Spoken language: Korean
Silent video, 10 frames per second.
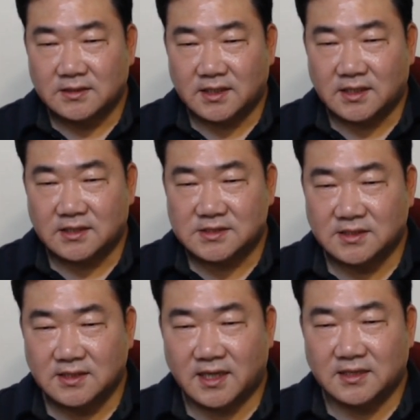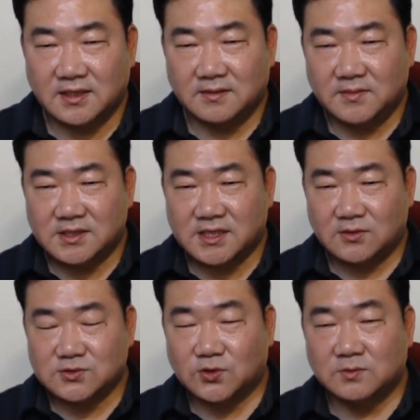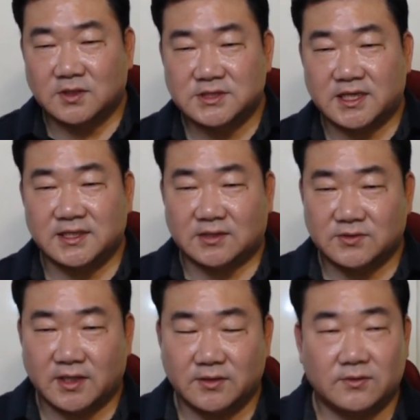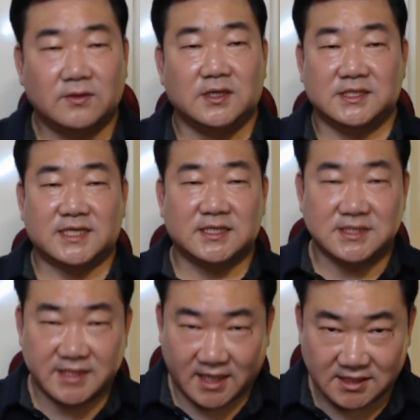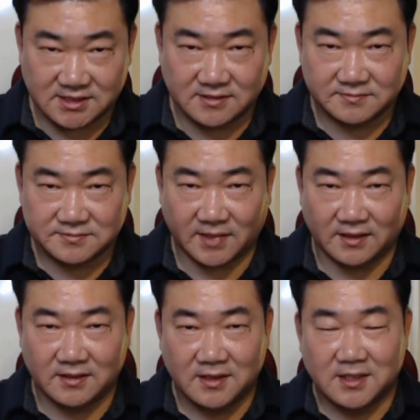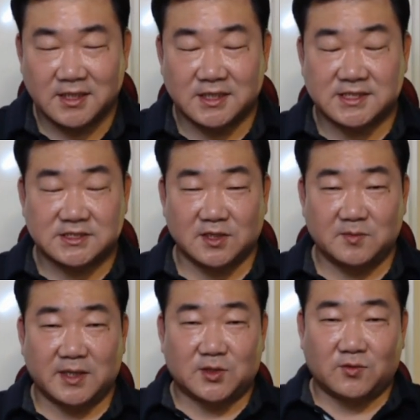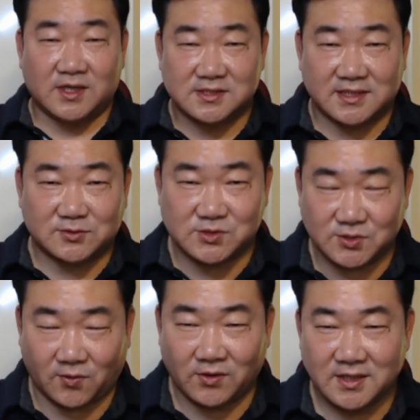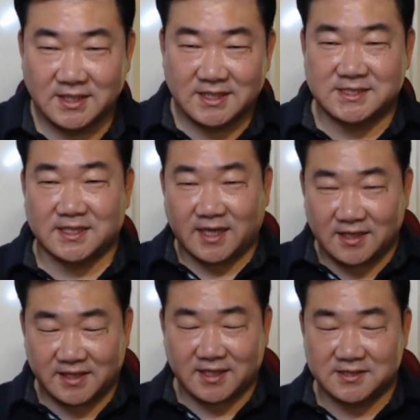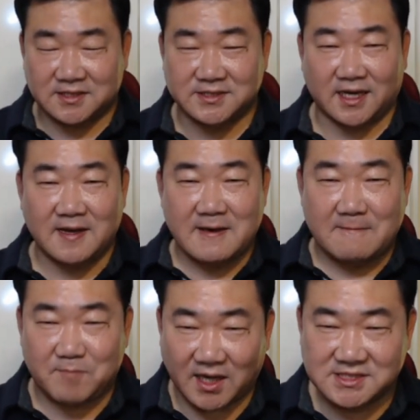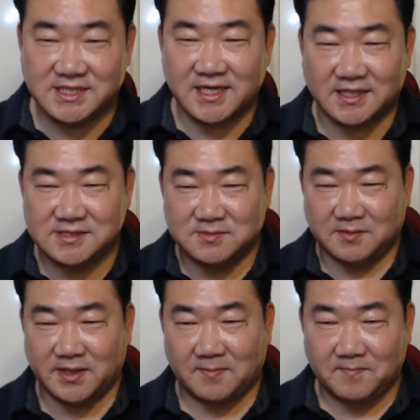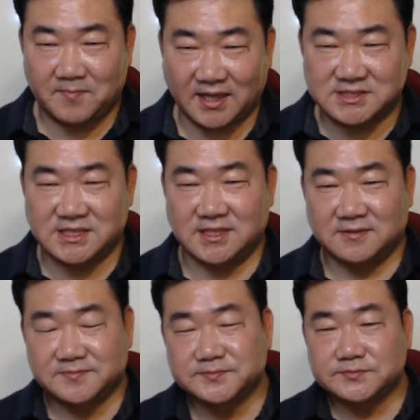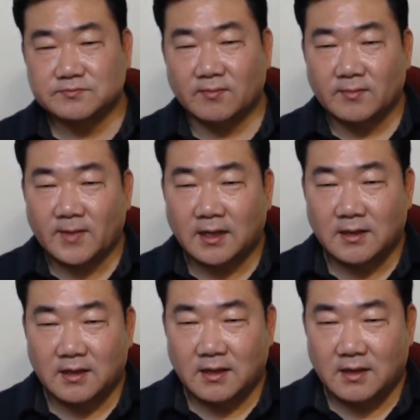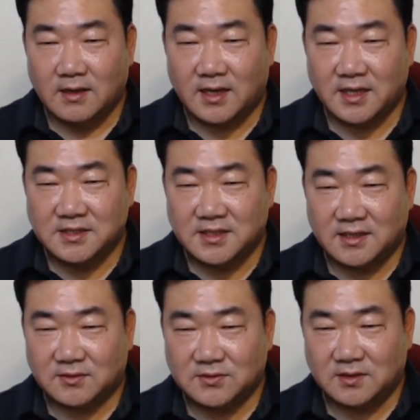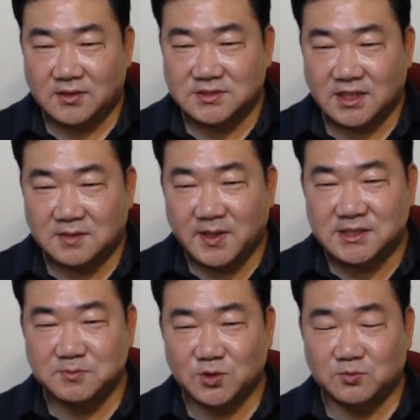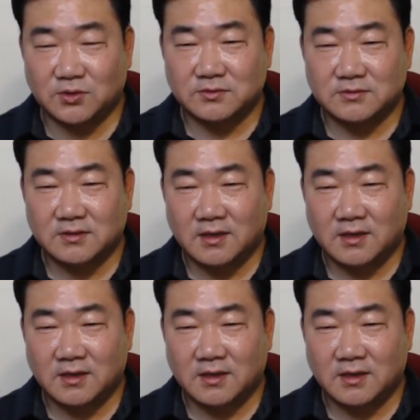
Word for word: 네, 성하리님, 이사하고 소금은 언제까지 놔두나요? 이사하실 때까지. 네. 이사 처음에 들어와서 놔두시고, 이사 나갈 때까지 그냥 방치하시면 됩니다. 방치. 하이디의 하루님, 현재 2 1 6분